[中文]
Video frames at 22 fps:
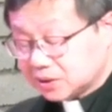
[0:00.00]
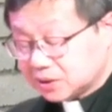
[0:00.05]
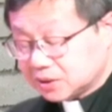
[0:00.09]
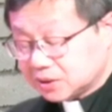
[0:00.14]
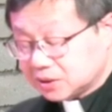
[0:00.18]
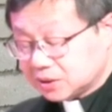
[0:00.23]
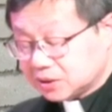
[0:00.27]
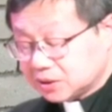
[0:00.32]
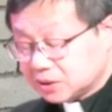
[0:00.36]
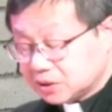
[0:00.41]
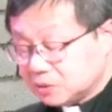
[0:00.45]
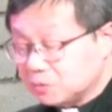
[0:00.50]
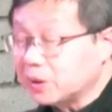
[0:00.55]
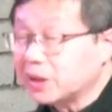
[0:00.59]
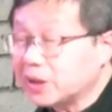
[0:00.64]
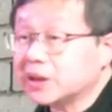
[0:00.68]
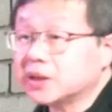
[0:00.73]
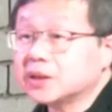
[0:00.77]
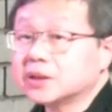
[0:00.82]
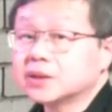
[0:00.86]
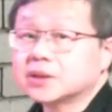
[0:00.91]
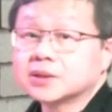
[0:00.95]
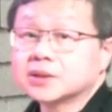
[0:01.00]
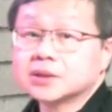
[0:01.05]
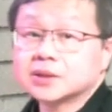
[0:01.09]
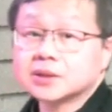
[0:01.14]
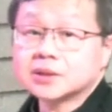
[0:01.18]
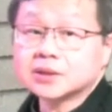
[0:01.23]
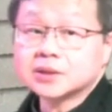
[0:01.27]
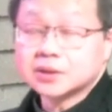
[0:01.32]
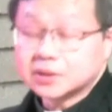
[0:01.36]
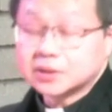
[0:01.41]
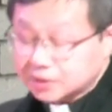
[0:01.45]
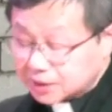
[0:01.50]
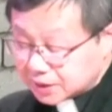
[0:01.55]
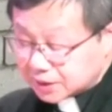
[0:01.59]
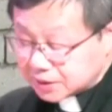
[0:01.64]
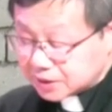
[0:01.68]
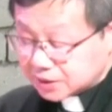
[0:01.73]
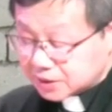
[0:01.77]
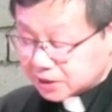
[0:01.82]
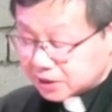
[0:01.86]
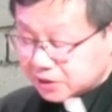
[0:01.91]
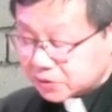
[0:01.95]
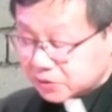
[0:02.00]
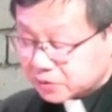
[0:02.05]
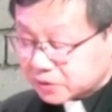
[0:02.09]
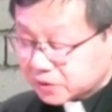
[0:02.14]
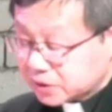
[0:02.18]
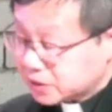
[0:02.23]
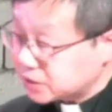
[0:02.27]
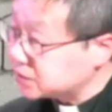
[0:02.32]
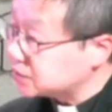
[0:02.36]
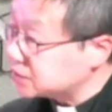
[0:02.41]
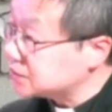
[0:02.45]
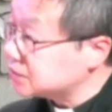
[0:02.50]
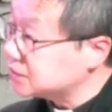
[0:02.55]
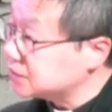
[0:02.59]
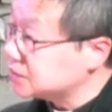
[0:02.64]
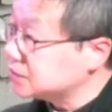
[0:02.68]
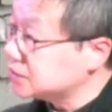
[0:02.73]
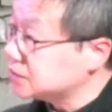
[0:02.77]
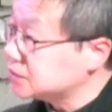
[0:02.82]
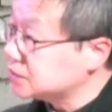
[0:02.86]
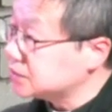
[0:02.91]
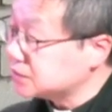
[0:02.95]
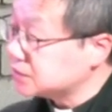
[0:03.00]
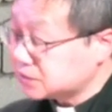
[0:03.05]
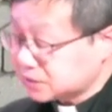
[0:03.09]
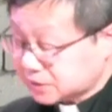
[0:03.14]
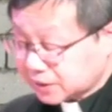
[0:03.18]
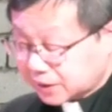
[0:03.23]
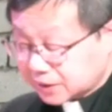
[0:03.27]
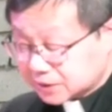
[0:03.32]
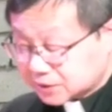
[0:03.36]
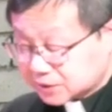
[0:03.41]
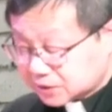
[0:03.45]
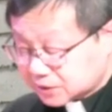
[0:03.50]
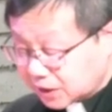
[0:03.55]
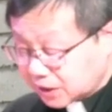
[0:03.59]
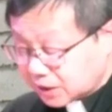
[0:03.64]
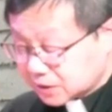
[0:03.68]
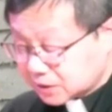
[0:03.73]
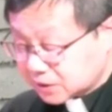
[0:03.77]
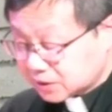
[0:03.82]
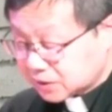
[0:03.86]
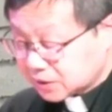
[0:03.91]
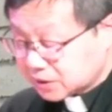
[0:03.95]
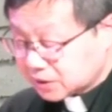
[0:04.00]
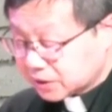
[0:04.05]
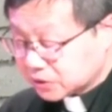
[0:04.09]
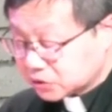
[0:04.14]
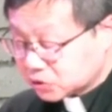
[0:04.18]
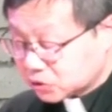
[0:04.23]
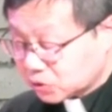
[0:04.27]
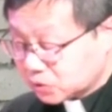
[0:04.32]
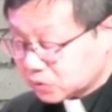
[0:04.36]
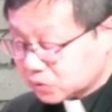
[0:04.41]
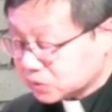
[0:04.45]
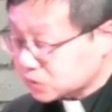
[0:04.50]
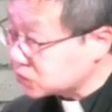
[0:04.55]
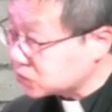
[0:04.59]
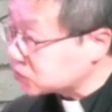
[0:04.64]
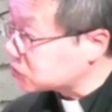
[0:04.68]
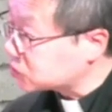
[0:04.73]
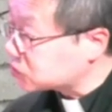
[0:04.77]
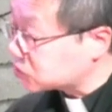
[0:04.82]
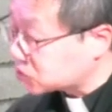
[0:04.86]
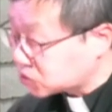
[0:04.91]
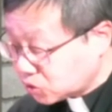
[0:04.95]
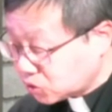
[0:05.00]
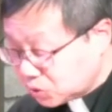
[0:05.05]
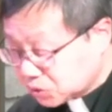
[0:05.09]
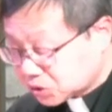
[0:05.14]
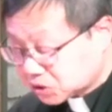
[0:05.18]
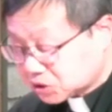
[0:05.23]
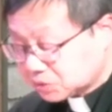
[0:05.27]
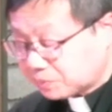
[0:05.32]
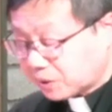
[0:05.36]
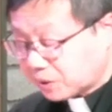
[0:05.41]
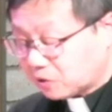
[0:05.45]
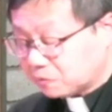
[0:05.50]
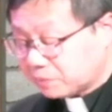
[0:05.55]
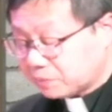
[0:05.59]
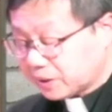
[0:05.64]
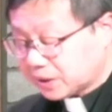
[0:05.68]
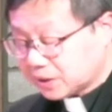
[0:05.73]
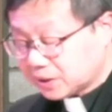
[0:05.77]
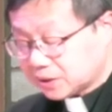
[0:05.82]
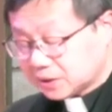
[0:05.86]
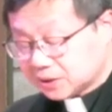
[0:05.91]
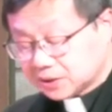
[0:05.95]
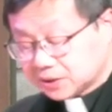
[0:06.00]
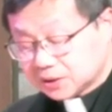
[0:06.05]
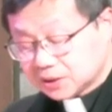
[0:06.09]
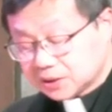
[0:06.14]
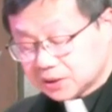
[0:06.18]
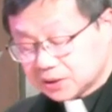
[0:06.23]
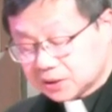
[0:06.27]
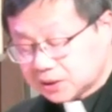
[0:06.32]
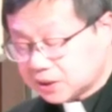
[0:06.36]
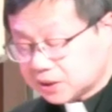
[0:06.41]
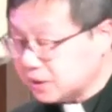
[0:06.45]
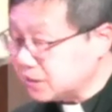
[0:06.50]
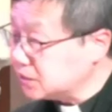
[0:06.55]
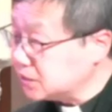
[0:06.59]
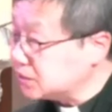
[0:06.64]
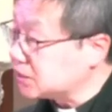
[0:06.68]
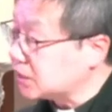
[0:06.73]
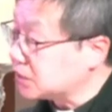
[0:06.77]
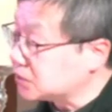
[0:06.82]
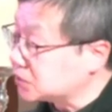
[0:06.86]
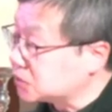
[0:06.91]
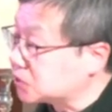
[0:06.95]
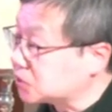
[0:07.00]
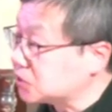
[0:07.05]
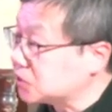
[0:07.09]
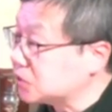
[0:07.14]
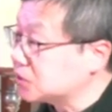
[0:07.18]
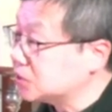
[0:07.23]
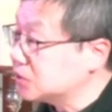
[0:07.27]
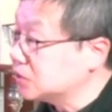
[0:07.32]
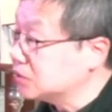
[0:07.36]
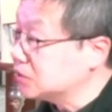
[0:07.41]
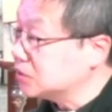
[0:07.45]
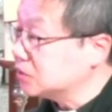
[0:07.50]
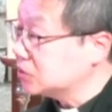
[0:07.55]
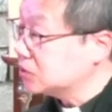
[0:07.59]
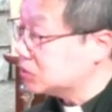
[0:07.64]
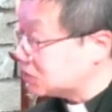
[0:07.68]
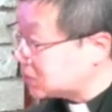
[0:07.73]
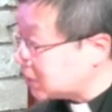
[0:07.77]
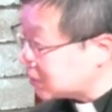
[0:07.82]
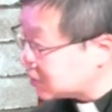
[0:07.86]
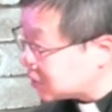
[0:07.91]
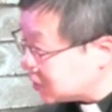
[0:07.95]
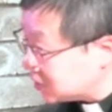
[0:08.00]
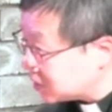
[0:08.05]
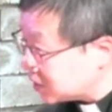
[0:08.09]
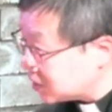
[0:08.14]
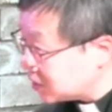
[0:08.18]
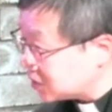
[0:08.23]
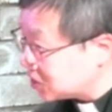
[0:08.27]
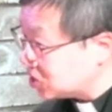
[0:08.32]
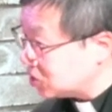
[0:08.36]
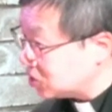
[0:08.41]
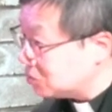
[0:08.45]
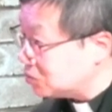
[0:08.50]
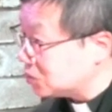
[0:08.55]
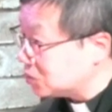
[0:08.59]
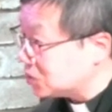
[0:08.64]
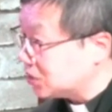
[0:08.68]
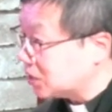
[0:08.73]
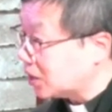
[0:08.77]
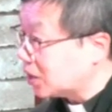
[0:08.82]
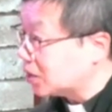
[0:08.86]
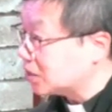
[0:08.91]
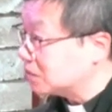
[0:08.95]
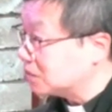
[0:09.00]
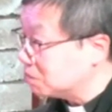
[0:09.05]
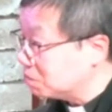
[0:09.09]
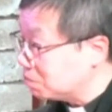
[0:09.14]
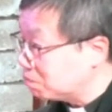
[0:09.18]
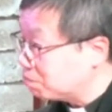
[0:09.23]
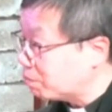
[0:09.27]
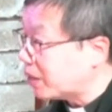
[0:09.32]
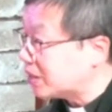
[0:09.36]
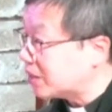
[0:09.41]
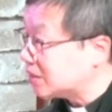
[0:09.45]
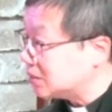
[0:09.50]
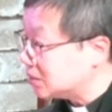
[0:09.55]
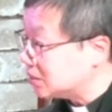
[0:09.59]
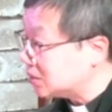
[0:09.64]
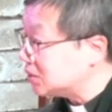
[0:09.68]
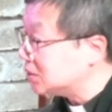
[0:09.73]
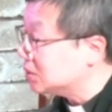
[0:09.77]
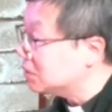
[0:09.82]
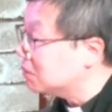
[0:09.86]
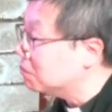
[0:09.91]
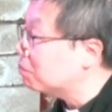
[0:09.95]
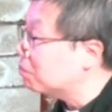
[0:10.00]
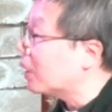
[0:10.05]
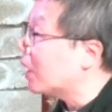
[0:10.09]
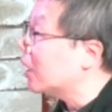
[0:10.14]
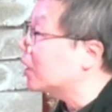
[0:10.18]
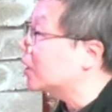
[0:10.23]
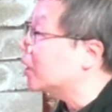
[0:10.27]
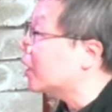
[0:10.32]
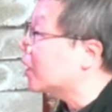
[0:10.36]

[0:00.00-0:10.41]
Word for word: 因为男人和女人在上帝的眼中都是宝贝，可以讲是，就像今天的题目一样，半斤八两，